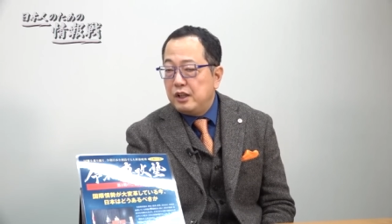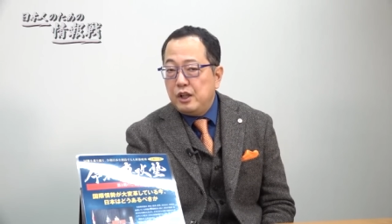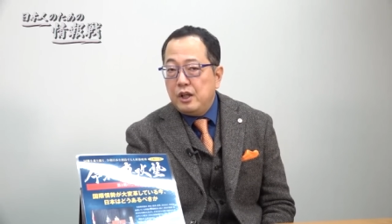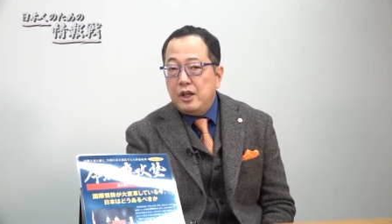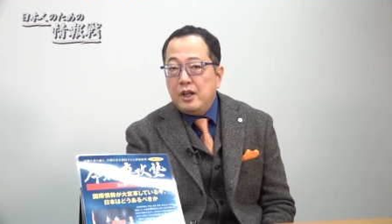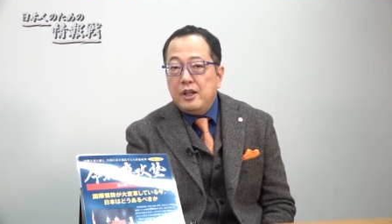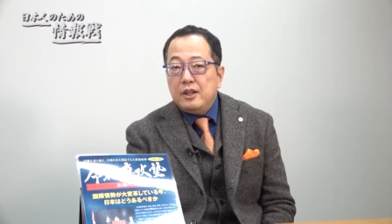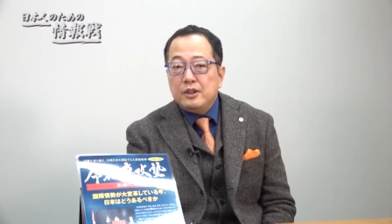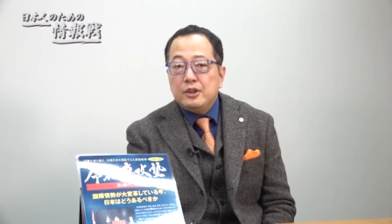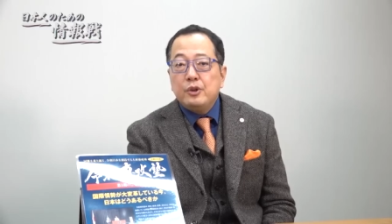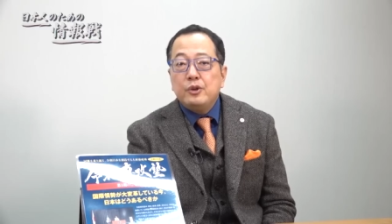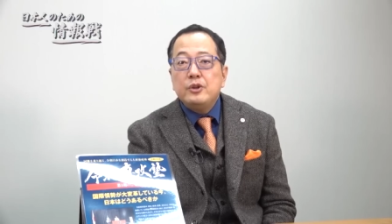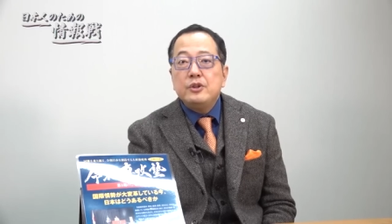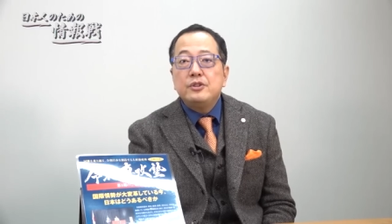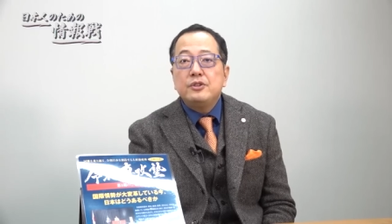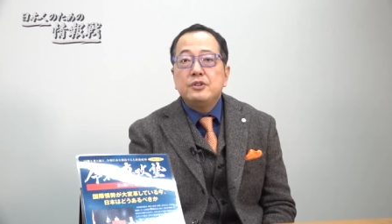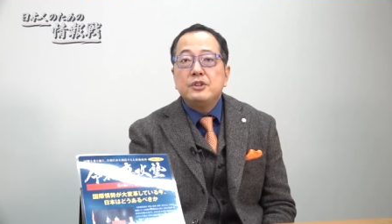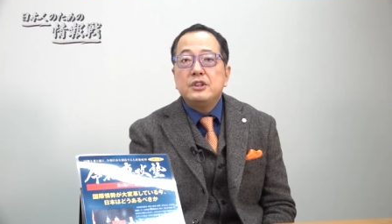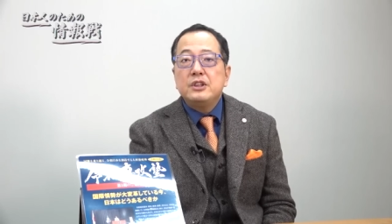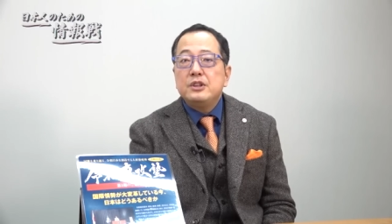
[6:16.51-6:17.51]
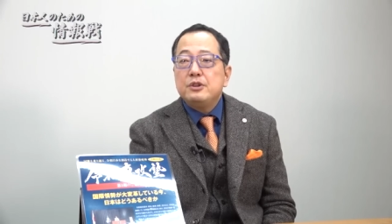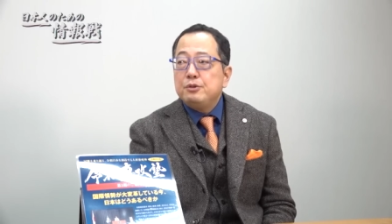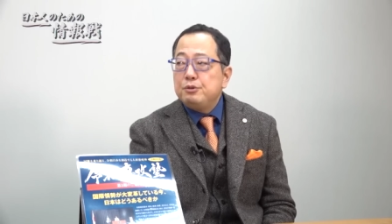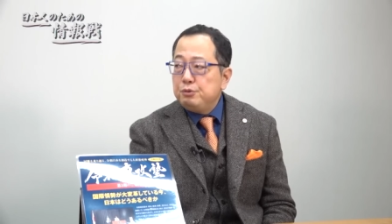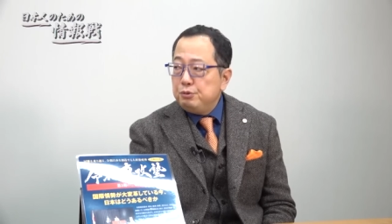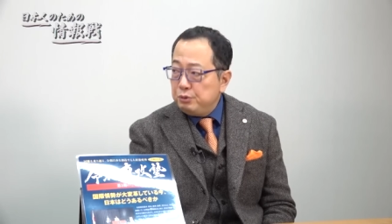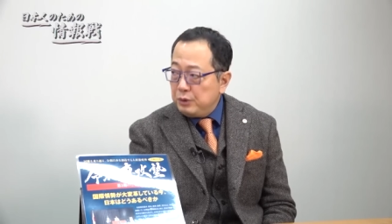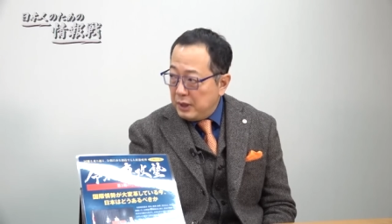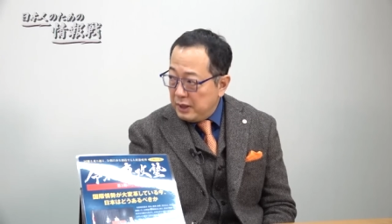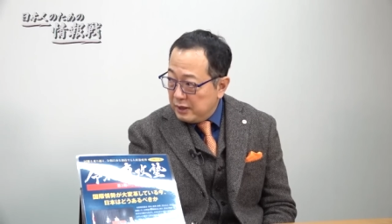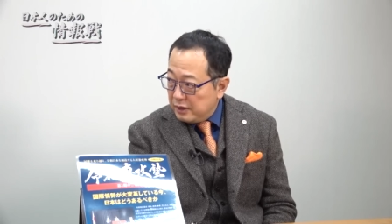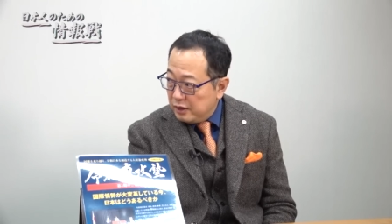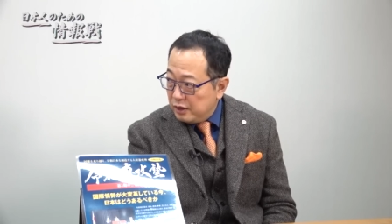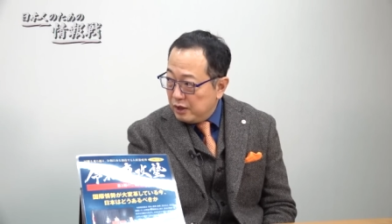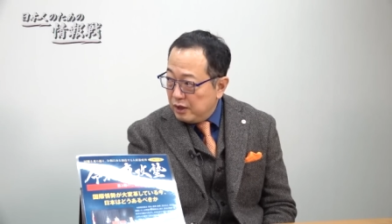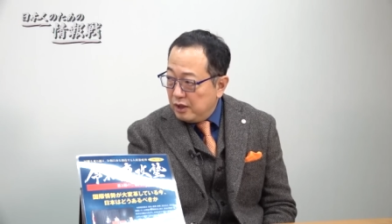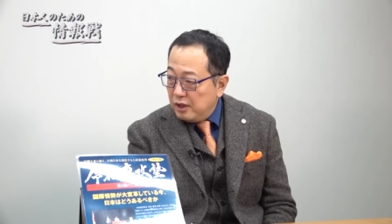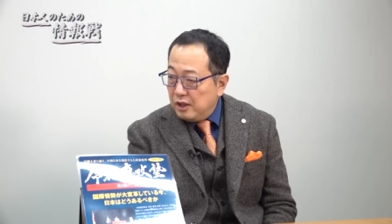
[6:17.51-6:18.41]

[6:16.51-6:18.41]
はい、ドイツ人は、